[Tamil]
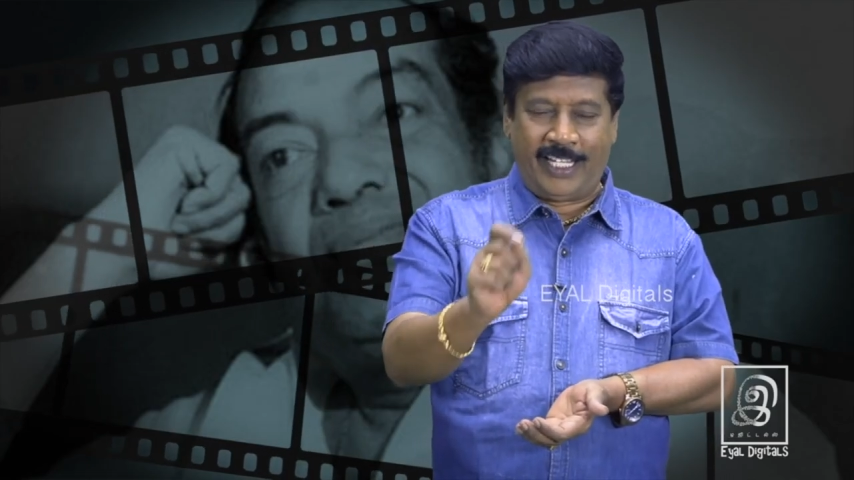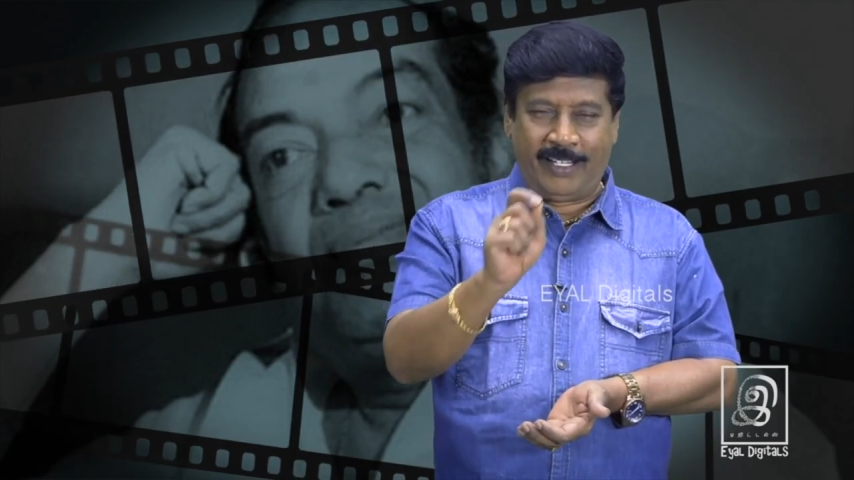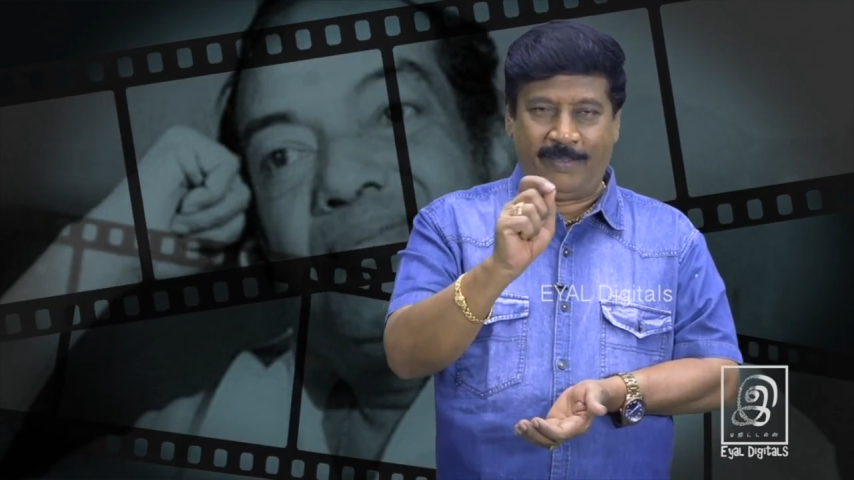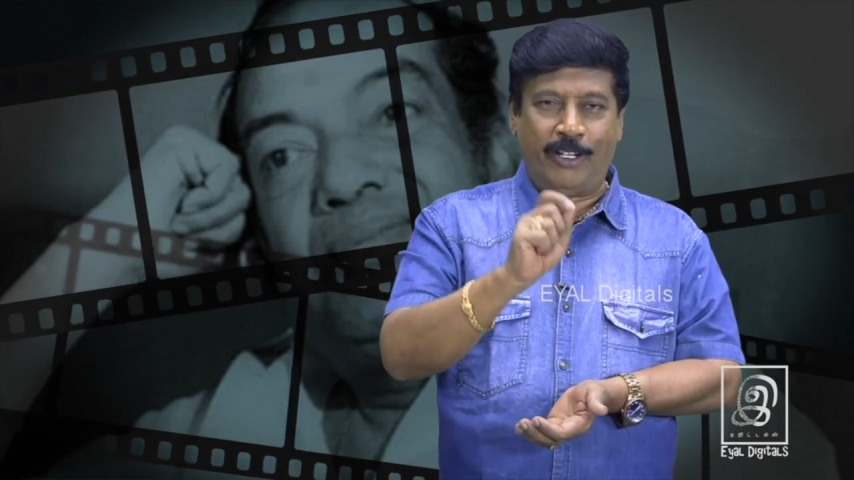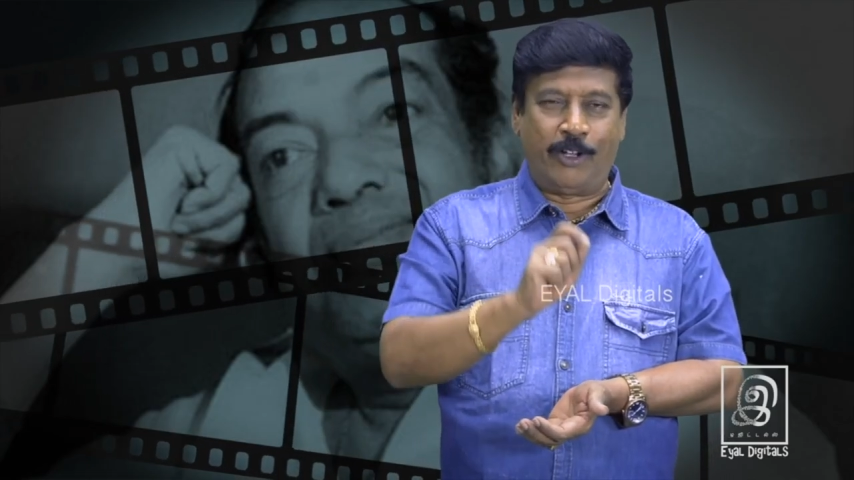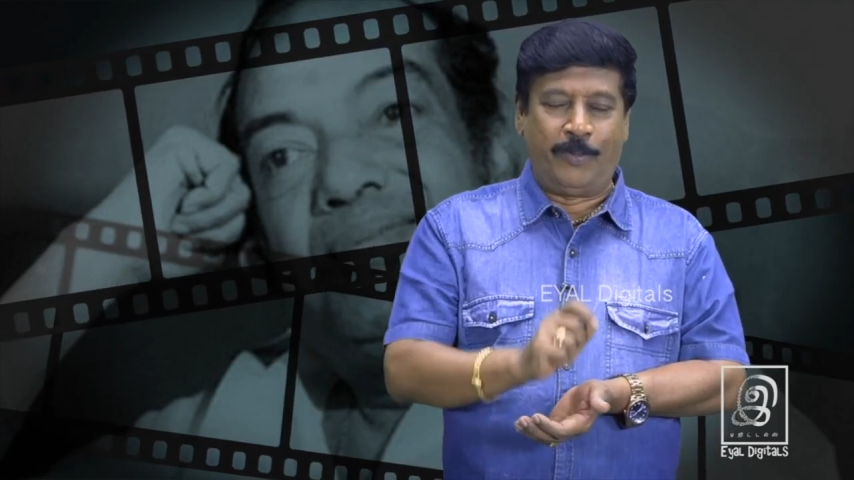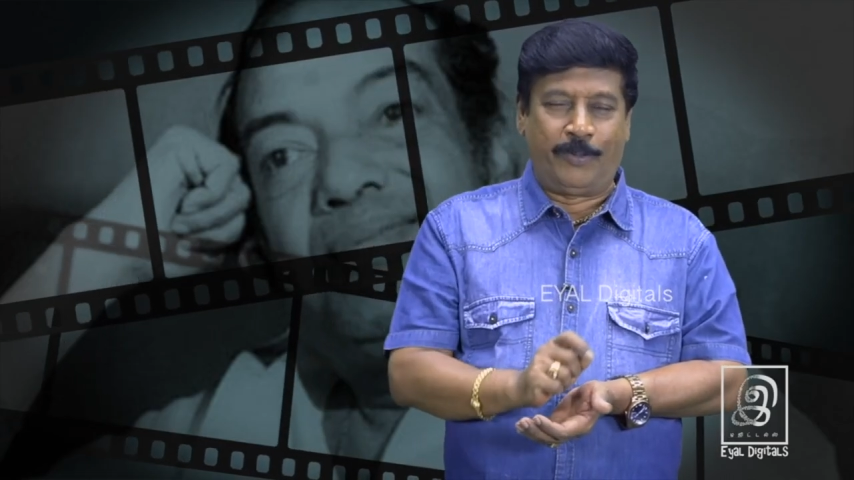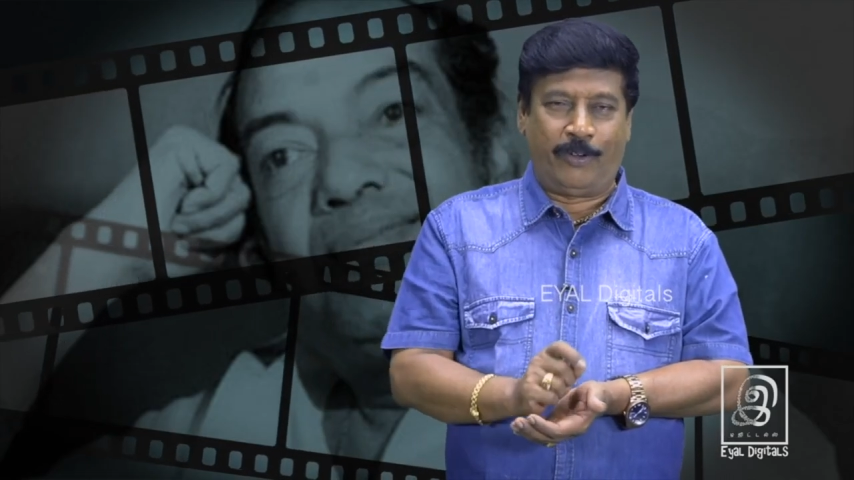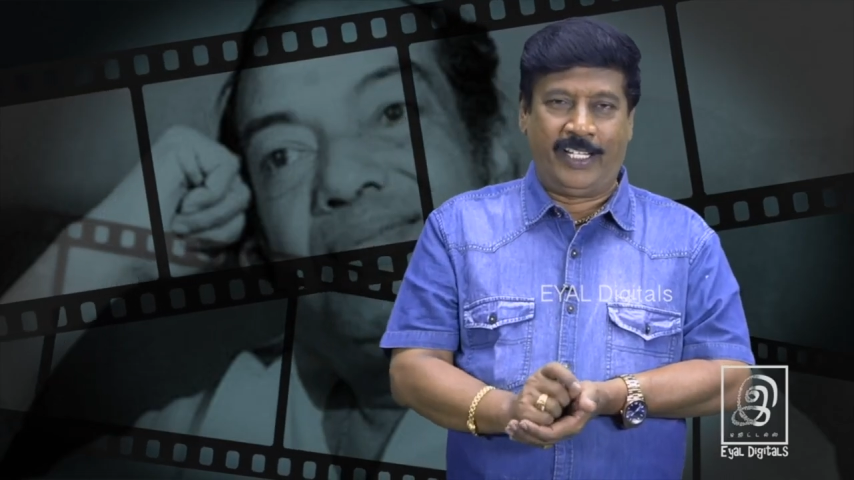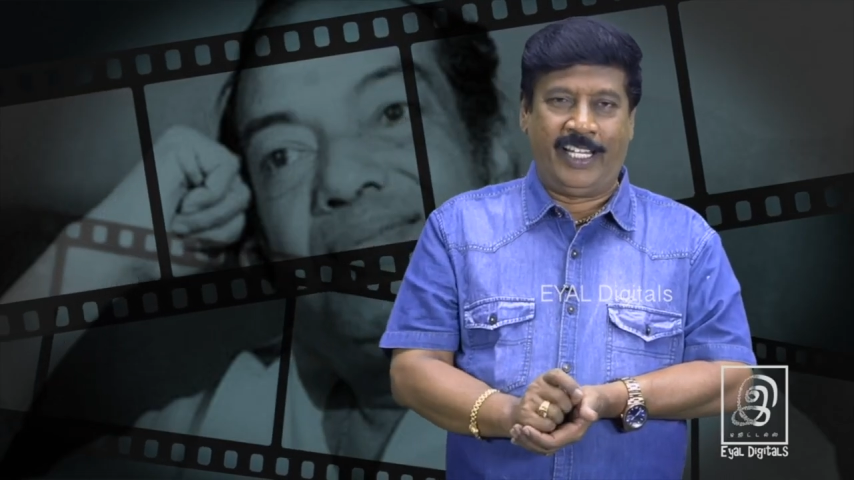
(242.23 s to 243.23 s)
அந்த இவங்க
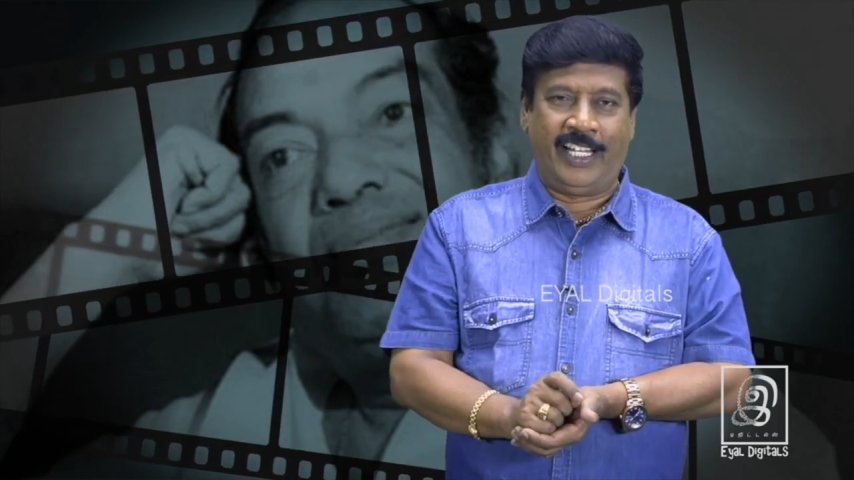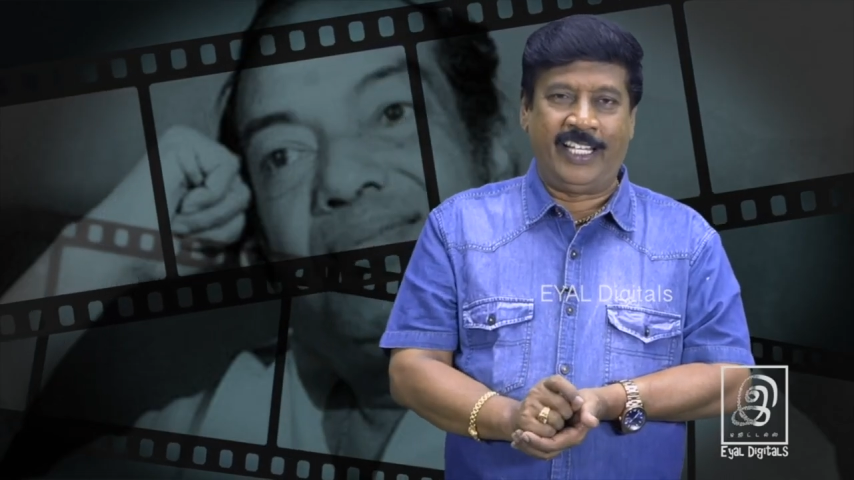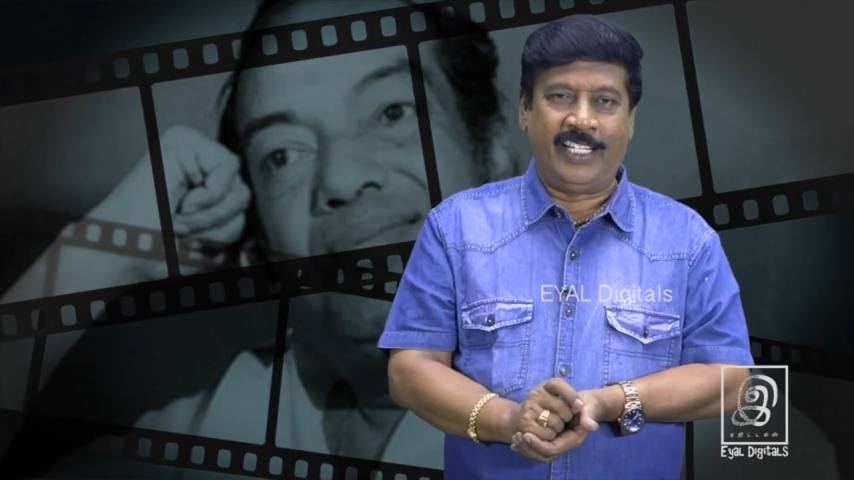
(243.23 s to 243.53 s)
கூப்பிட்ட உடனே